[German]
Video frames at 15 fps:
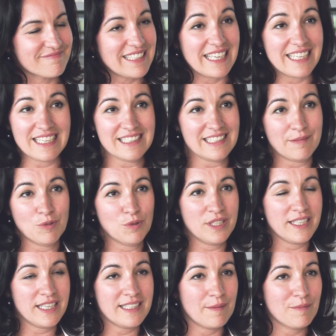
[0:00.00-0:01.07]
Ja, Ehrenamt. Ohne
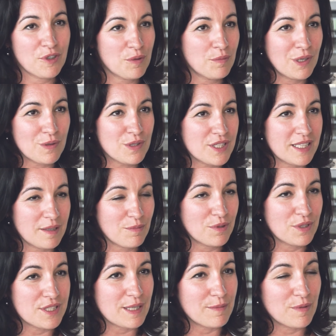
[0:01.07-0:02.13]
Ehrenamt können wir unsere
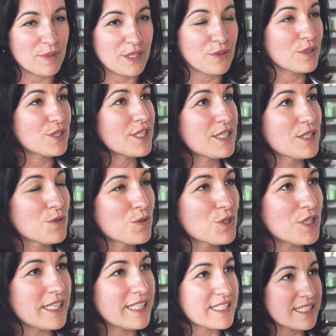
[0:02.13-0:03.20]
Bundesrepublik Deutschland
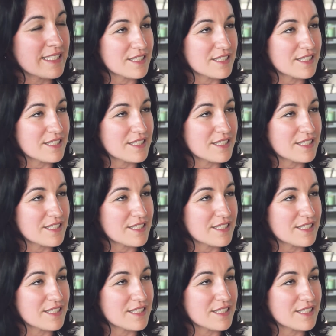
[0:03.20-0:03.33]
zuschließen.